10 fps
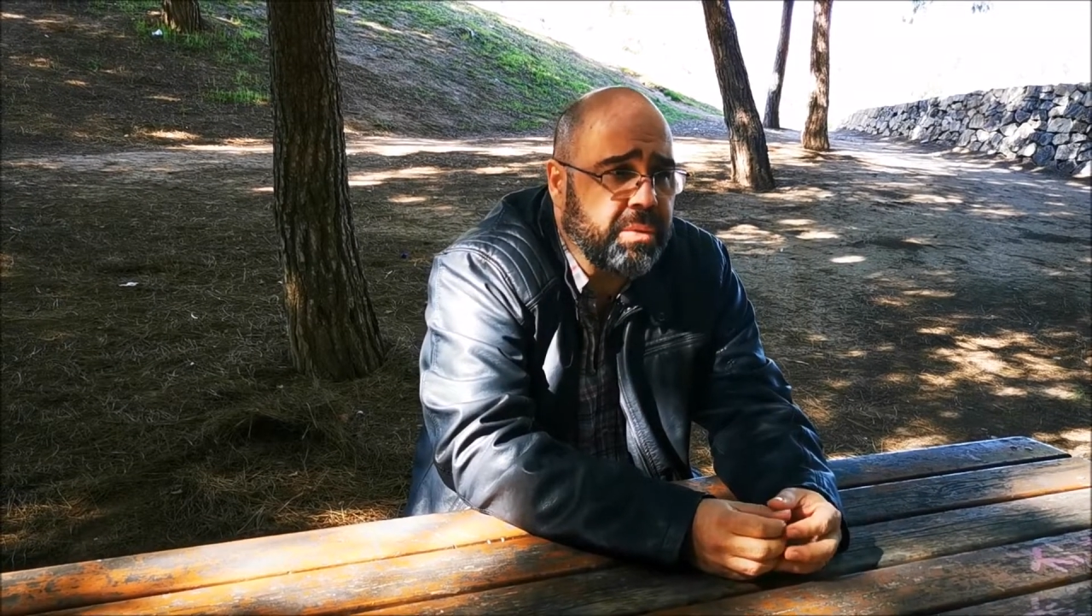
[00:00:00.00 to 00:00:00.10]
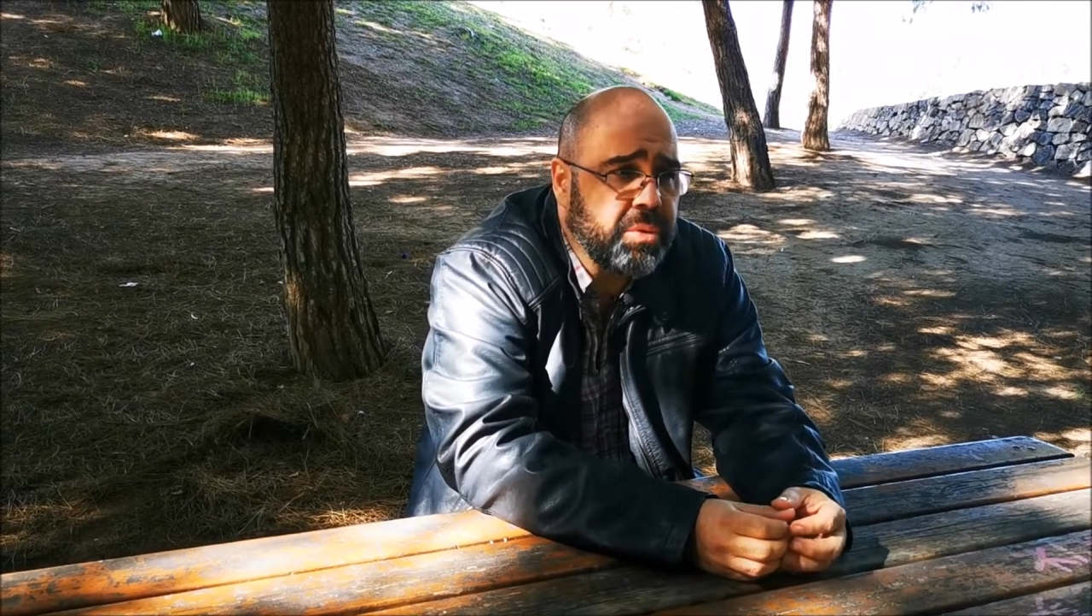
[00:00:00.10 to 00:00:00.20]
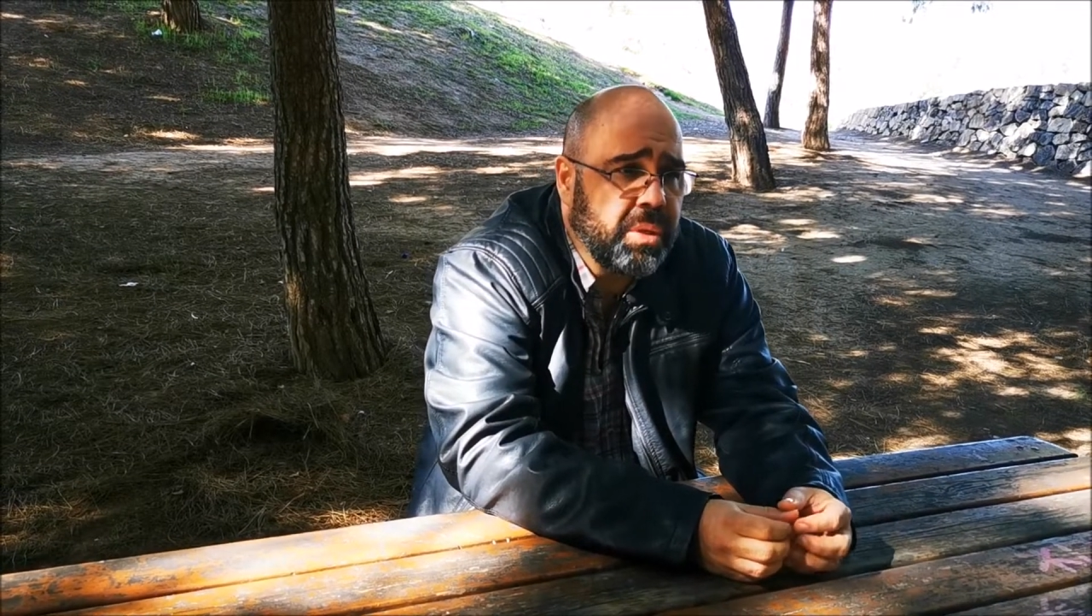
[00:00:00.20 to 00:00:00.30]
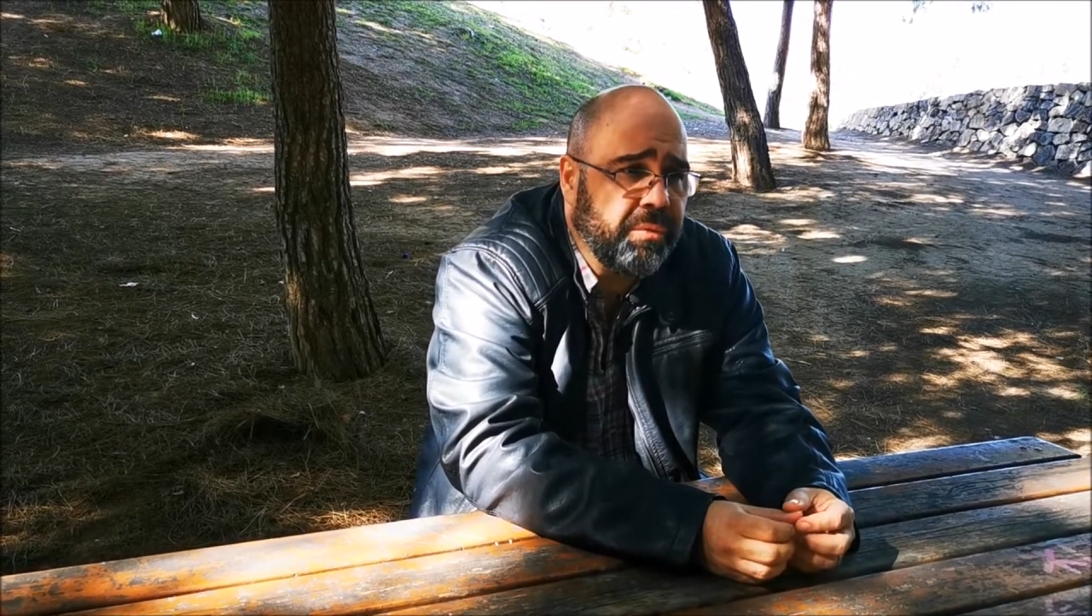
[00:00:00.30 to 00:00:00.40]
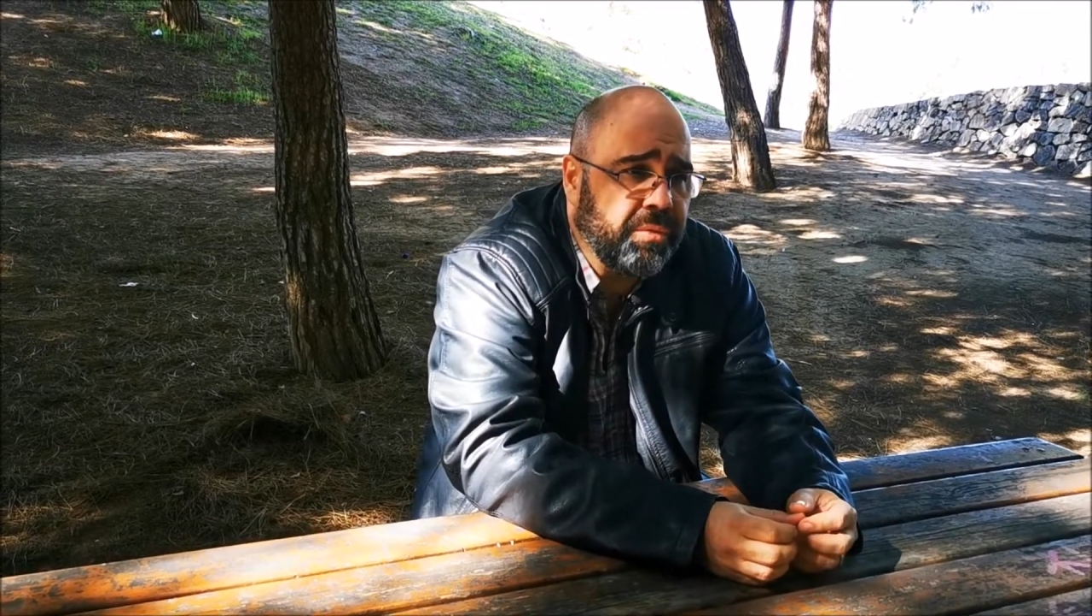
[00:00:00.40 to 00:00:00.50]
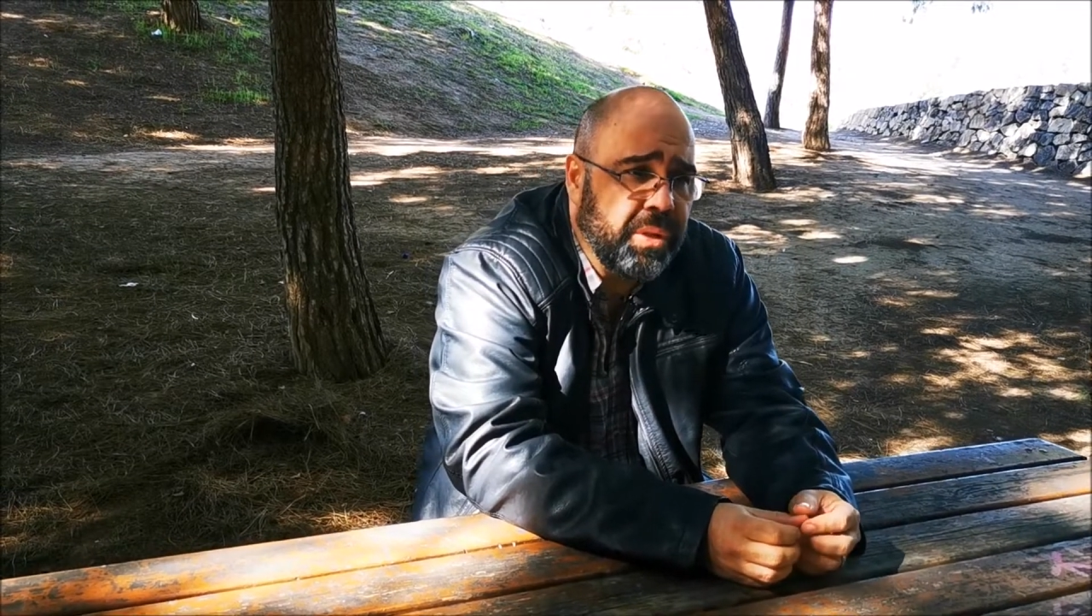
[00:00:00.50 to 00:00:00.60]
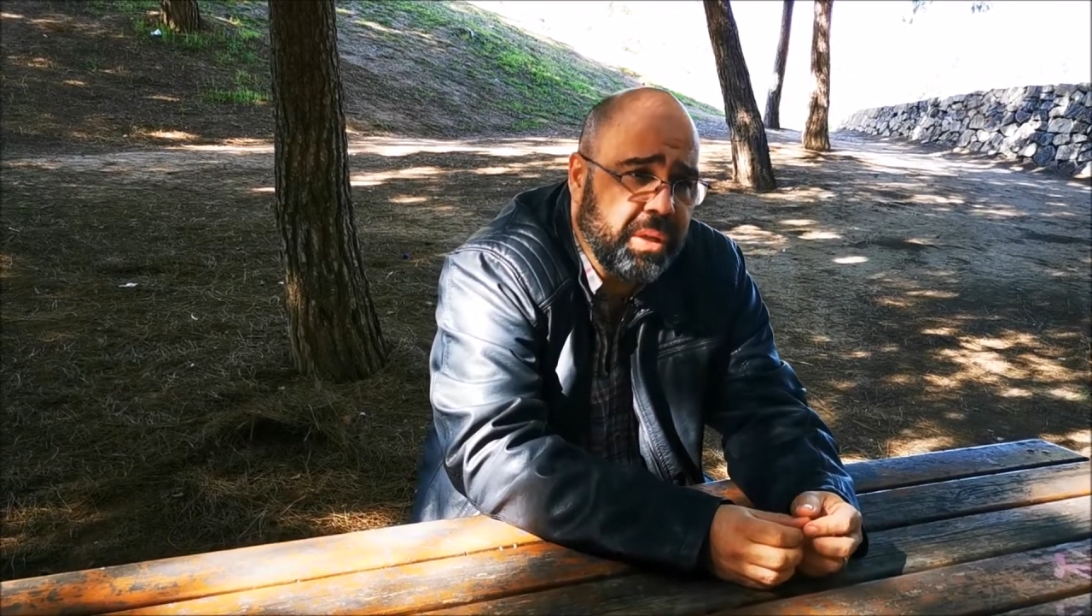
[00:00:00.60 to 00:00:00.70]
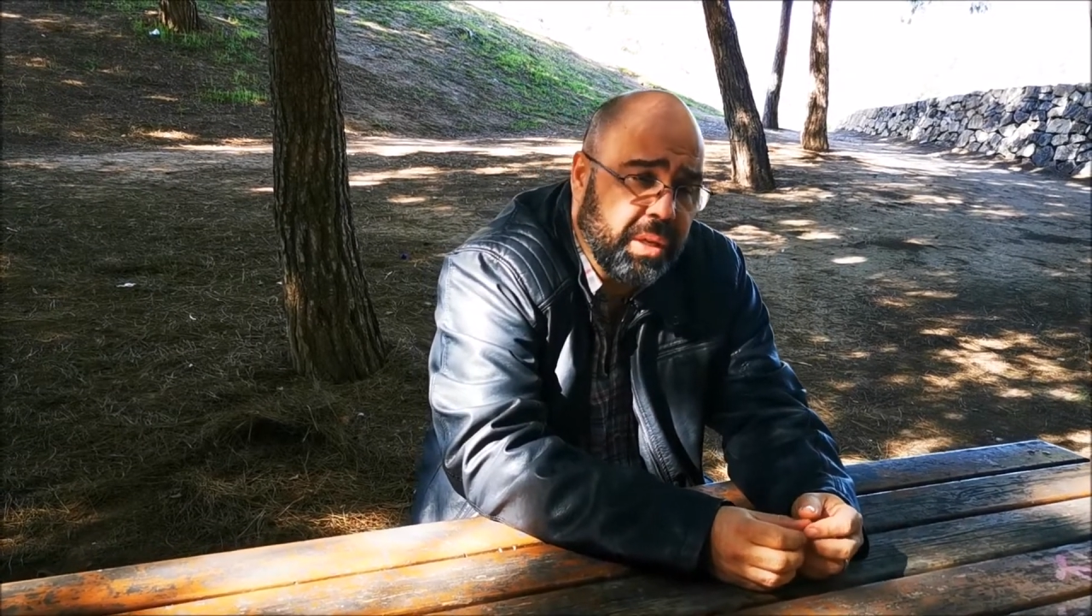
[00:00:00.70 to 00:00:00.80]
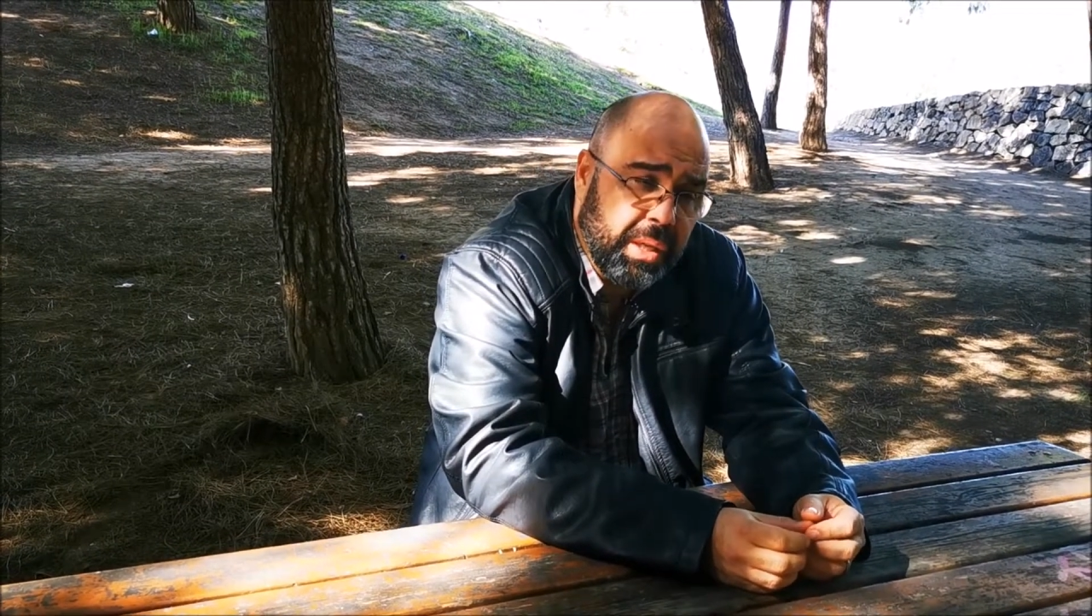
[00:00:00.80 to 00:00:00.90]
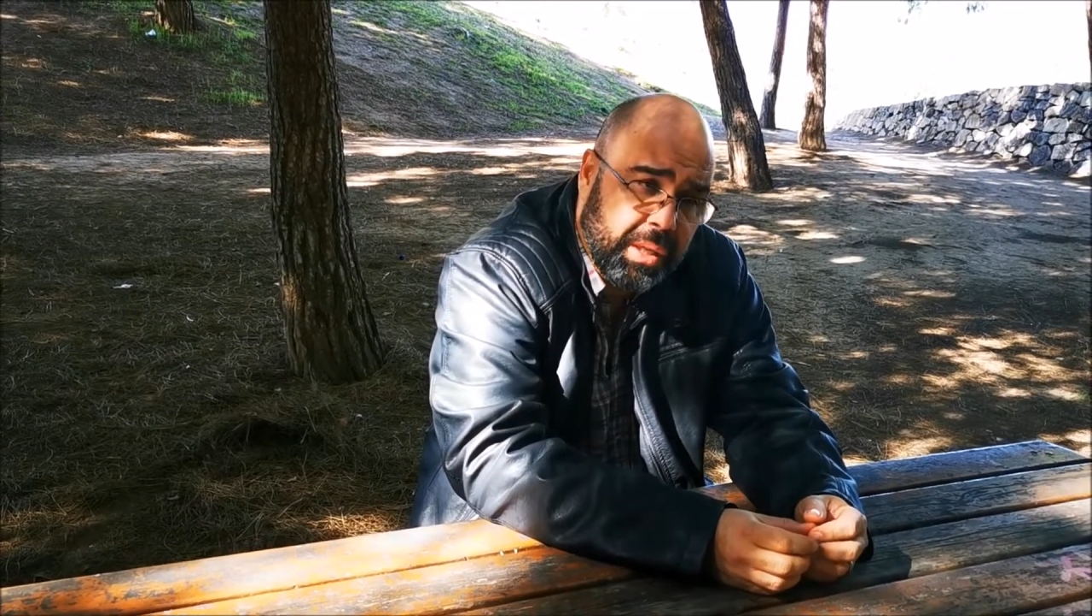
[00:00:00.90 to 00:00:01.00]
não
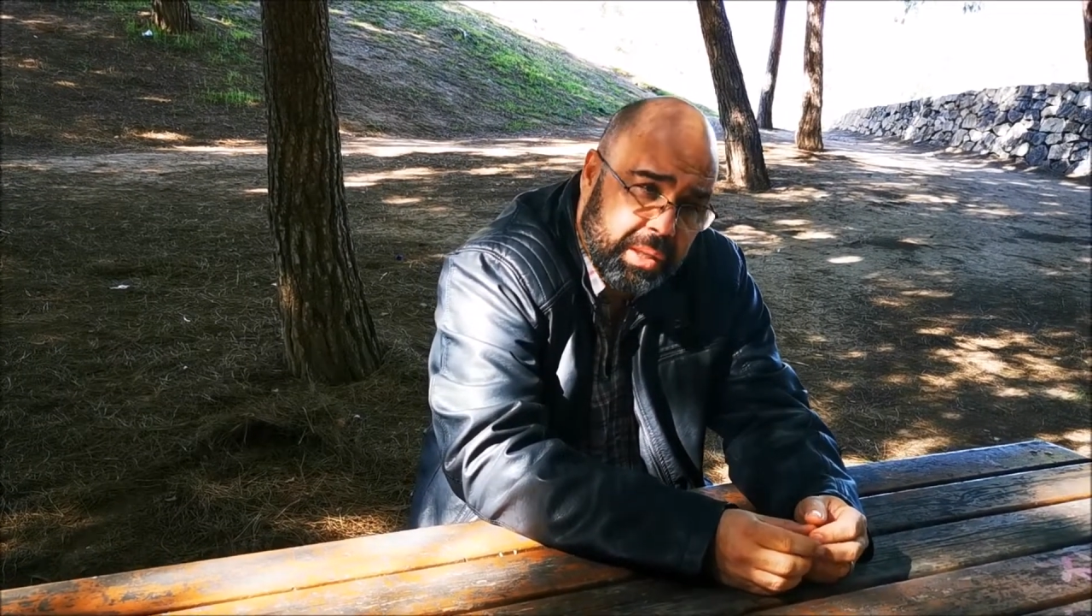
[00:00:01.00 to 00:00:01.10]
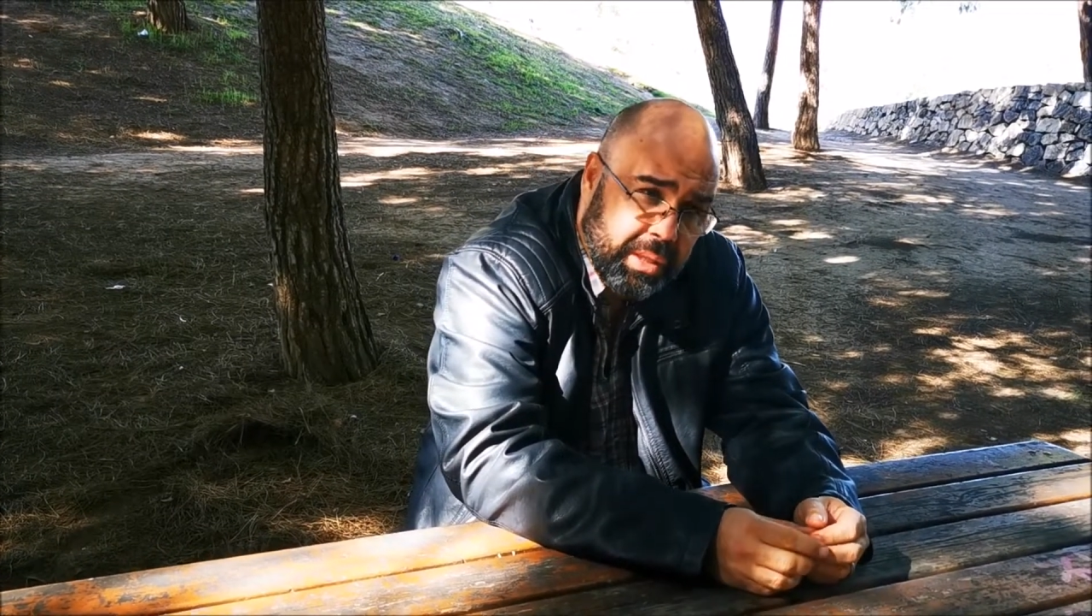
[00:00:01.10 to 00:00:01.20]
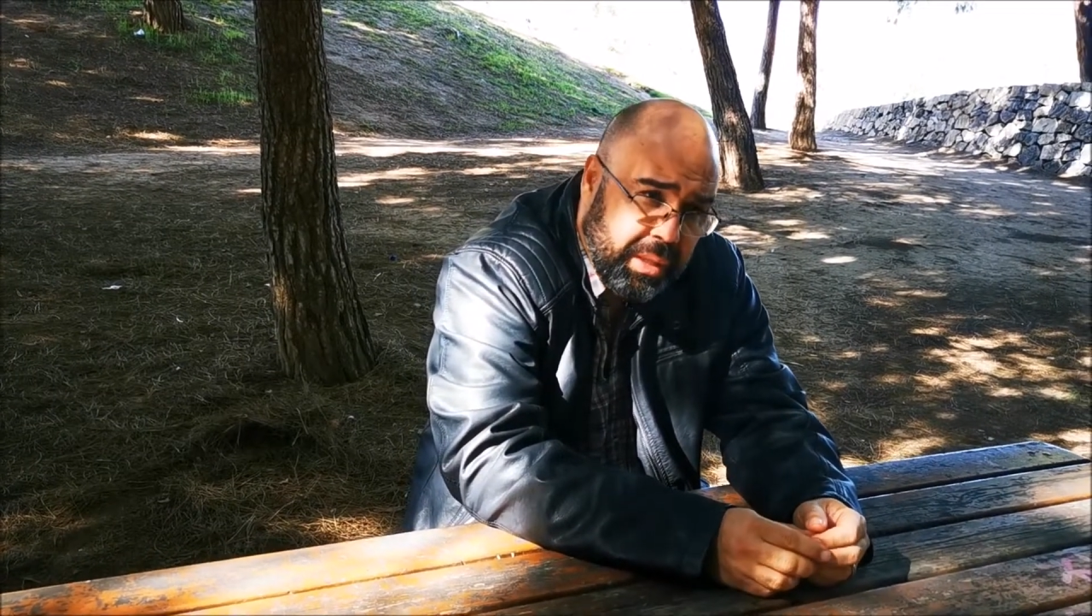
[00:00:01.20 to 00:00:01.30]
significa